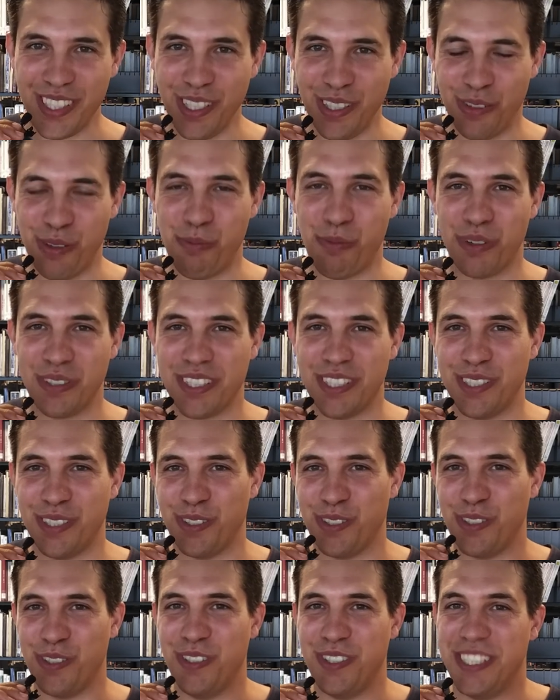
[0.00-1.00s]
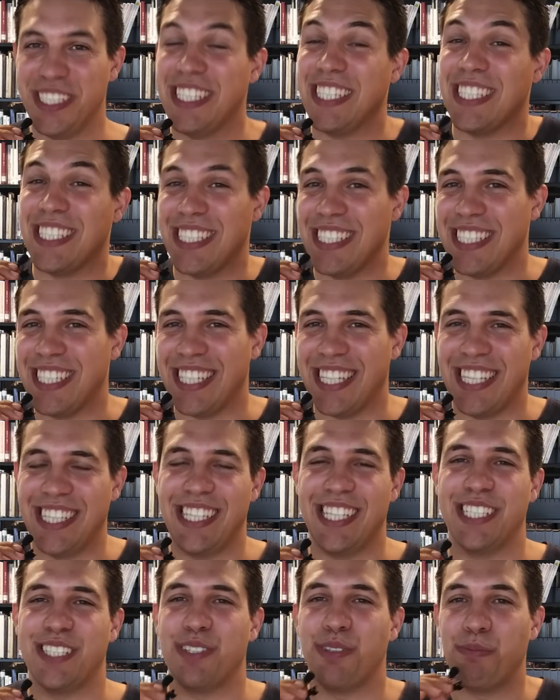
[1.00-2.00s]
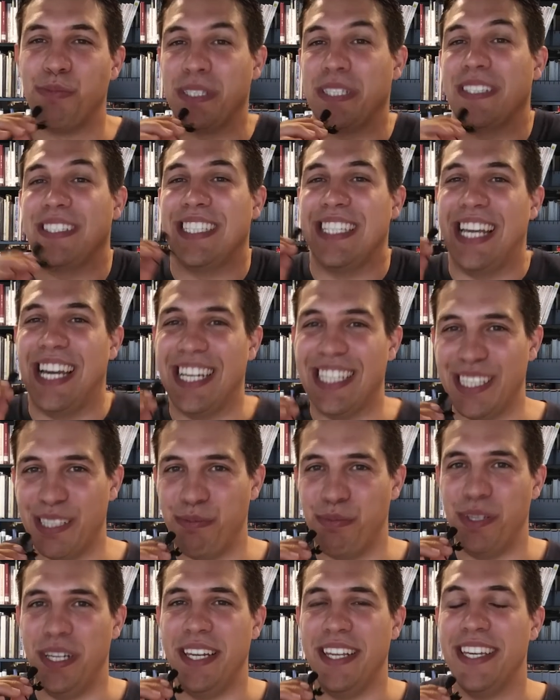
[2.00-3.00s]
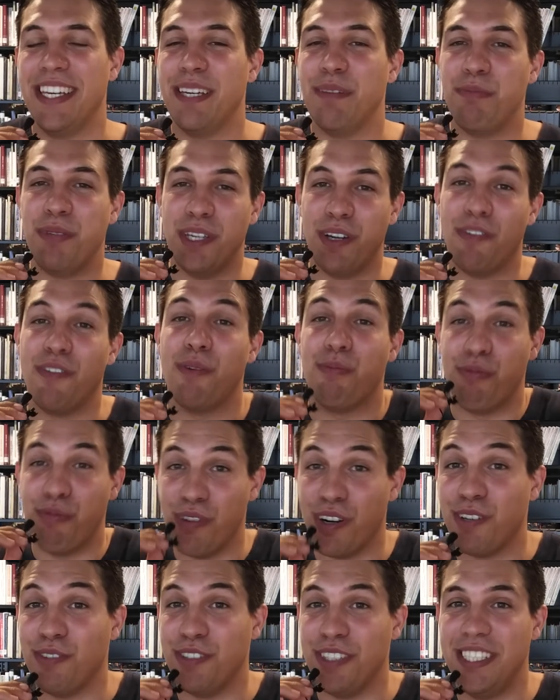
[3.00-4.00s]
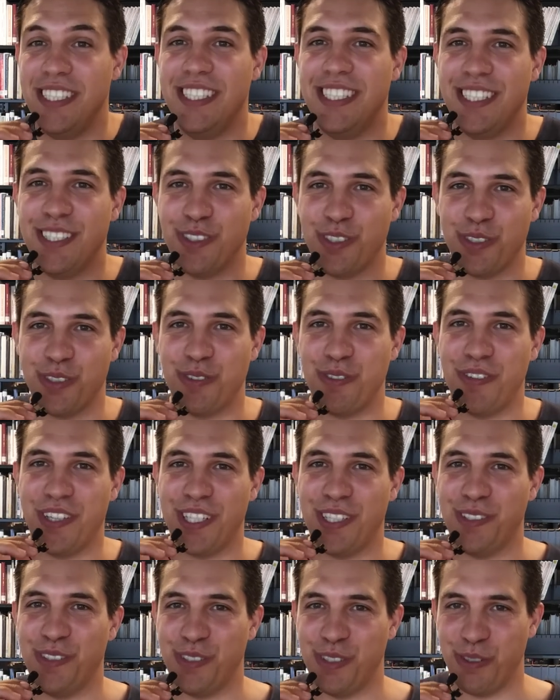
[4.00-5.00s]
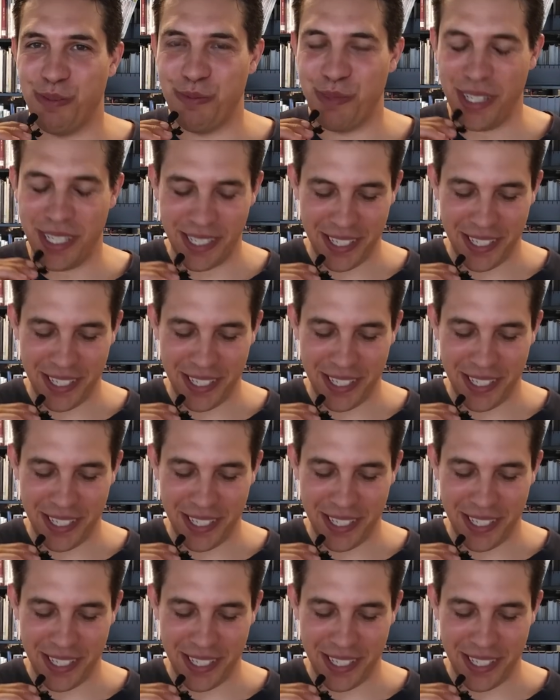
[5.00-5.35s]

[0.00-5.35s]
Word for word: de pensée sociologique et c'est ça qui est intéressant parce que c'est un des piliers et puis on va pouvoir l'utiliser aujourd'hui avec YouTube.